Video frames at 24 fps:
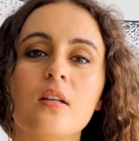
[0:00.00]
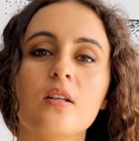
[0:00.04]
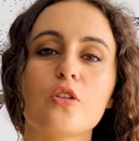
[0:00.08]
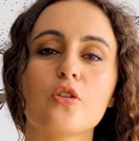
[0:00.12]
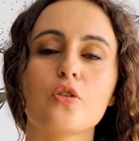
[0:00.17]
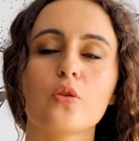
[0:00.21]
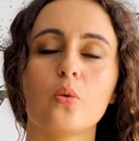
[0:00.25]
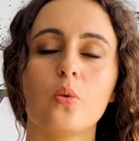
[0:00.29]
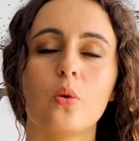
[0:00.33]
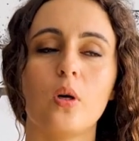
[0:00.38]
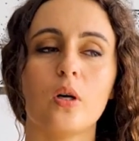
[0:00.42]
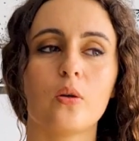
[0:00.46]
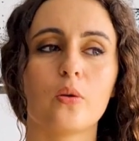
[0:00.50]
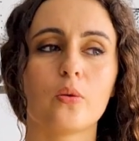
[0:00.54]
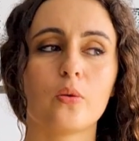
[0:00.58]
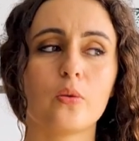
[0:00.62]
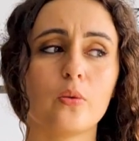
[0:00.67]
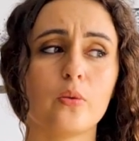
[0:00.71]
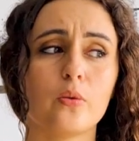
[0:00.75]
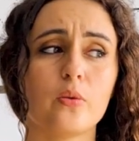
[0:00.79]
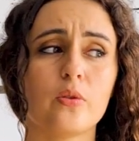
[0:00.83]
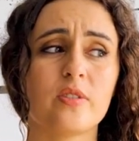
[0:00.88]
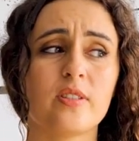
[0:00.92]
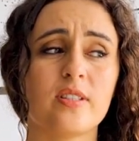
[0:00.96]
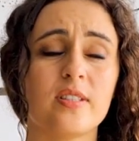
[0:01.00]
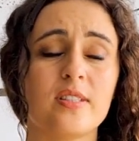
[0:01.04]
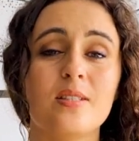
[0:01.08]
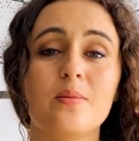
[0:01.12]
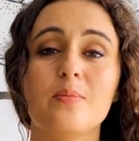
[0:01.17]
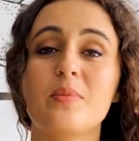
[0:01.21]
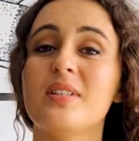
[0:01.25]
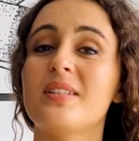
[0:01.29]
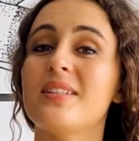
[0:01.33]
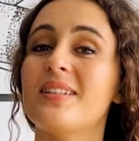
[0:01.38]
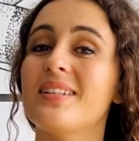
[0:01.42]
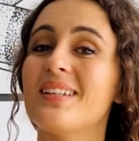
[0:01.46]
Je crois que c'est
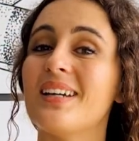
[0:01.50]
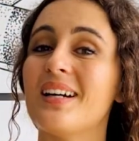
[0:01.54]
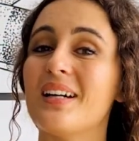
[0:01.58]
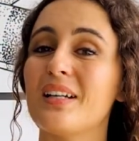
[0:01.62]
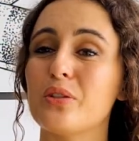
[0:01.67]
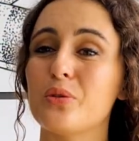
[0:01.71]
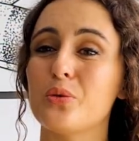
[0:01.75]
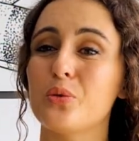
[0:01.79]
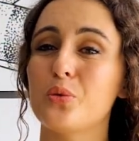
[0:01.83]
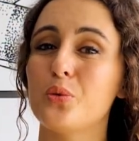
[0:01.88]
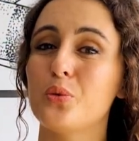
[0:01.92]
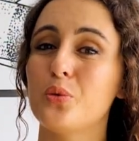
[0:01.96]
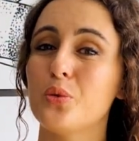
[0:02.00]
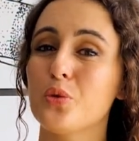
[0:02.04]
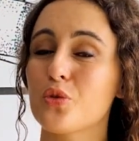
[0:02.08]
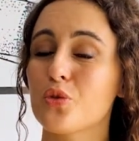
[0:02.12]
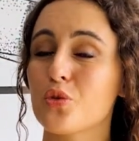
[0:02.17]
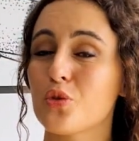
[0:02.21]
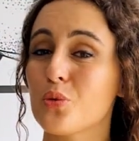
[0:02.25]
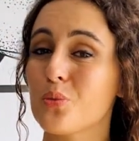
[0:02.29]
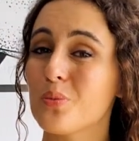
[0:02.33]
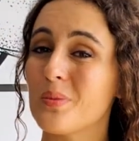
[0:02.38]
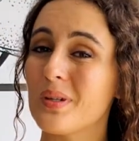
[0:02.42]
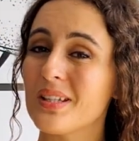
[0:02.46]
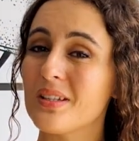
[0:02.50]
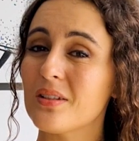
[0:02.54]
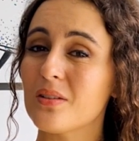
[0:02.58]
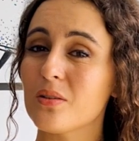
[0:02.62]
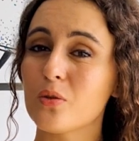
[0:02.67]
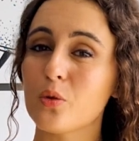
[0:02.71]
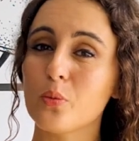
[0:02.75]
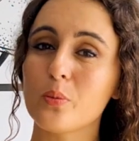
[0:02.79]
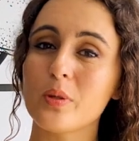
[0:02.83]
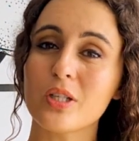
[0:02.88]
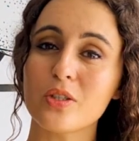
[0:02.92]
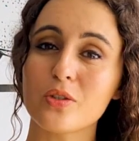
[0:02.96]
limité à deux semaines
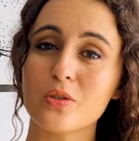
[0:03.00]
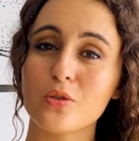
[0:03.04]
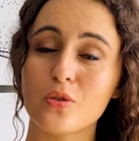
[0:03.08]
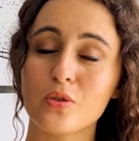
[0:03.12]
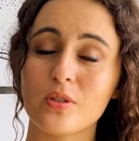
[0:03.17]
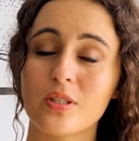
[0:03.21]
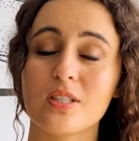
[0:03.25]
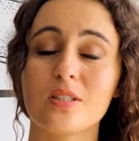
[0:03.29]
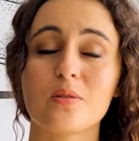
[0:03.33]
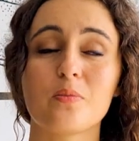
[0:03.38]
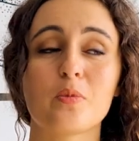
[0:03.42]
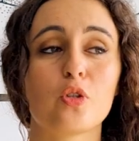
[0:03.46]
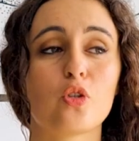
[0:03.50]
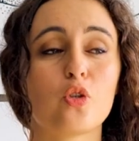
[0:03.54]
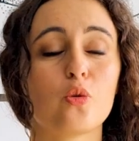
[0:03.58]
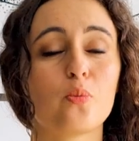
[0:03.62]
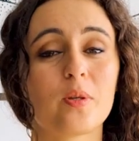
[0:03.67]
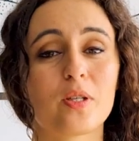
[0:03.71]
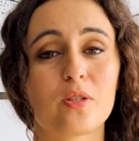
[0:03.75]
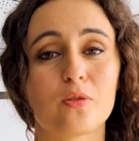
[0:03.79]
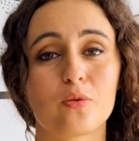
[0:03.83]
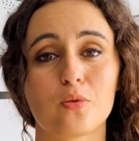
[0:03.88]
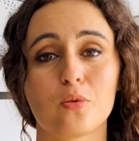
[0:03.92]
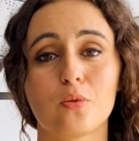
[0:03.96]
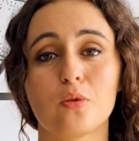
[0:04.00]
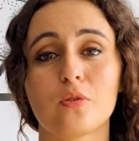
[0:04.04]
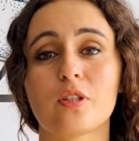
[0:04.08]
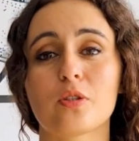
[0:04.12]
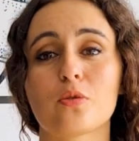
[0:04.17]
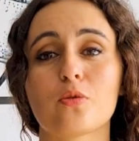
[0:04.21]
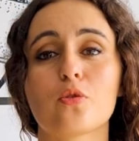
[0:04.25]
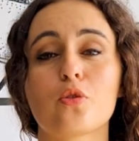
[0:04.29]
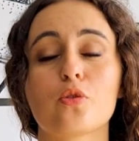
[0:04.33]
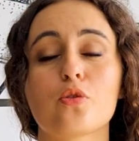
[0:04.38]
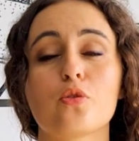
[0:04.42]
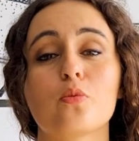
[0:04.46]
l'auberge de jeunesse, mais je suis pas sûre. De toute
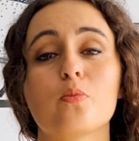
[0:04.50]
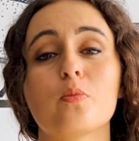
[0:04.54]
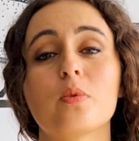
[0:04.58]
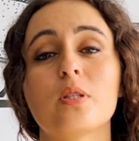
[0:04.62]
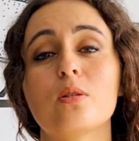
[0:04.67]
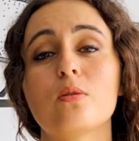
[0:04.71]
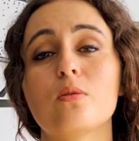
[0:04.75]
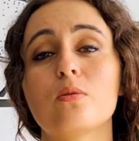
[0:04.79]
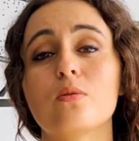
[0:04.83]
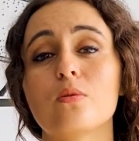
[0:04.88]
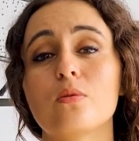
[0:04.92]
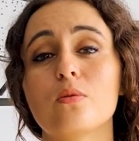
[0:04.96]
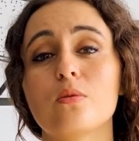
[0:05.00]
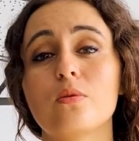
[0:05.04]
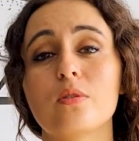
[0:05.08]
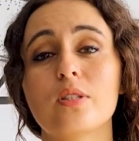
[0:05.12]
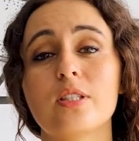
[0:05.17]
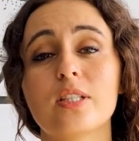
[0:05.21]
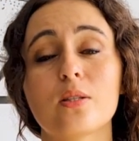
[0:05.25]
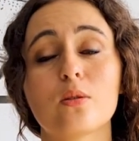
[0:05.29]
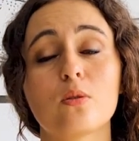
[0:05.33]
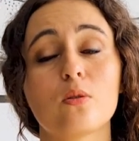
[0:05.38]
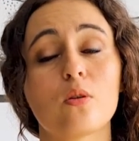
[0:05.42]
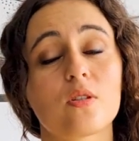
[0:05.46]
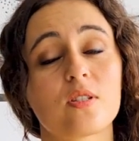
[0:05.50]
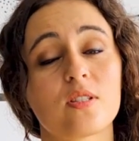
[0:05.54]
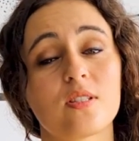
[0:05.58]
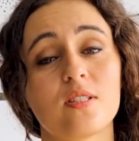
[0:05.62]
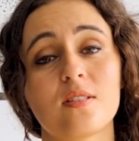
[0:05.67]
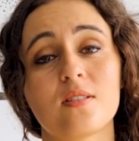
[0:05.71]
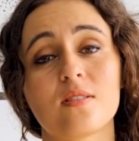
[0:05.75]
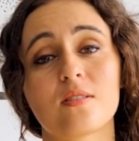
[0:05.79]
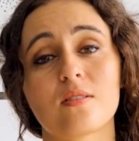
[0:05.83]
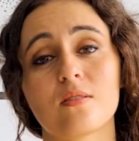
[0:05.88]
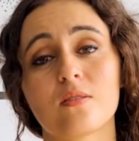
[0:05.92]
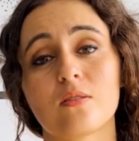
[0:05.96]
façon, je te mets le lien de leur
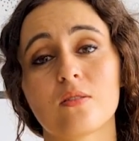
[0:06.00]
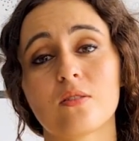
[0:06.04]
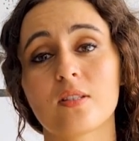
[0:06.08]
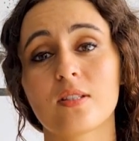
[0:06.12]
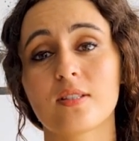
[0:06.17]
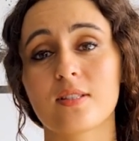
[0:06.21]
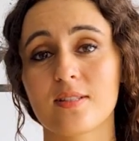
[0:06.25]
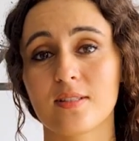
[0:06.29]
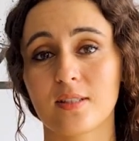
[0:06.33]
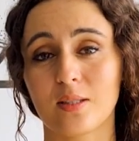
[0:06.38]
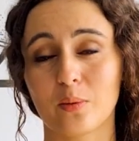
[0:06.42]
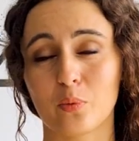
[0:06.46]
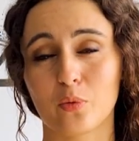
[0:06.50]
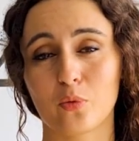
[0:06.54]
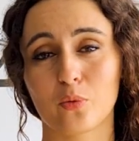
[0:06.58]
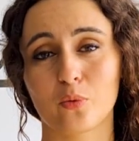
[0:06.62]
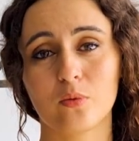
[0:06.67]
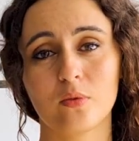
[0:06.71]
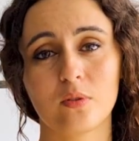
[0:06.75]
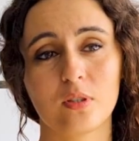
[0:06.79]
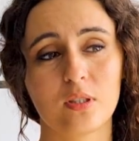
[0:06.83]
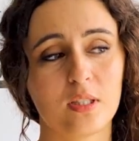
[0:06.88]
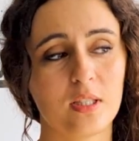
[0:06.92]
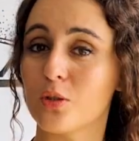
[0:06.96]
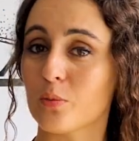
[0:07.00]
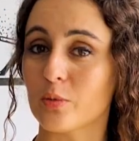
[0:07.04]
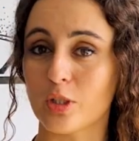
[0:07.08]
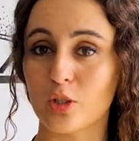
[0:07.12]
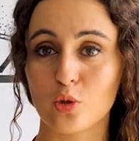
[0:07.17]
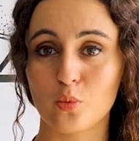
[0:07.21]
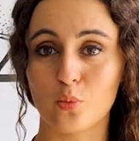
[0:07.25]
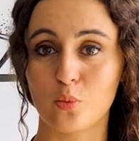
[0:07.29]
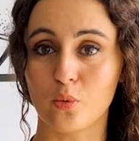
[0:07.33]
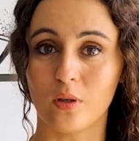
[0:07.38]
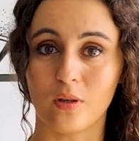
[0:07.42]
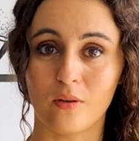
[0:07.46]
site euh, dans la description. Comme ça,
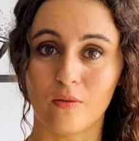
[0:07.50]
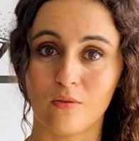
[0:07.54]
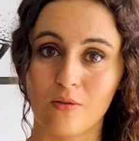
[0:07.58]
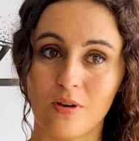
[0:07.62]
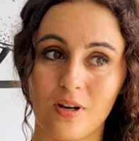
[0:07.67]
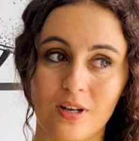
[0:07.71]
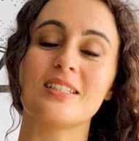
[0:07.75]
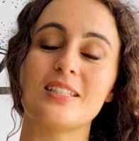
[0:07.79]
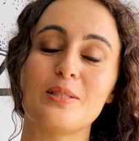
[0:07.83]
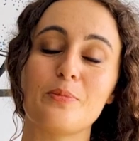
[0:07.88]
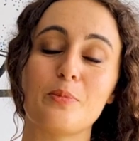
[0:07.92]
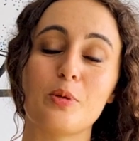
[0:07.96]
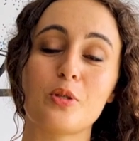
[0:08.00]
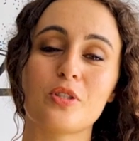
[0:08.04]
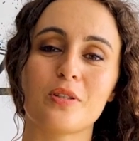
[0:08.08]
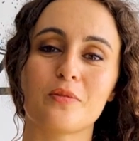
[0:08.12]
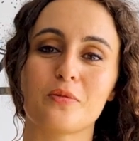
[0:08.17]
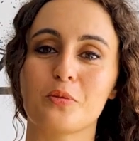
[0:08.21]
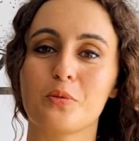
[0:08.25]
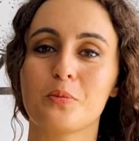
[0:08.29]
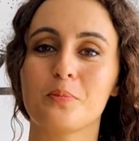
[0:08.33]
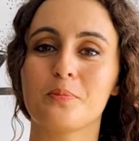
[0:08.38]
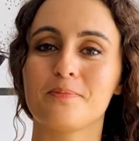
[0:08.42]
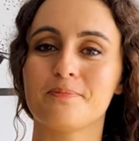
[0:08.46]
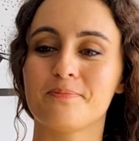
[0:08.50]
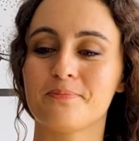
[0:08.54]
tu pourras avoir les bonnes infos.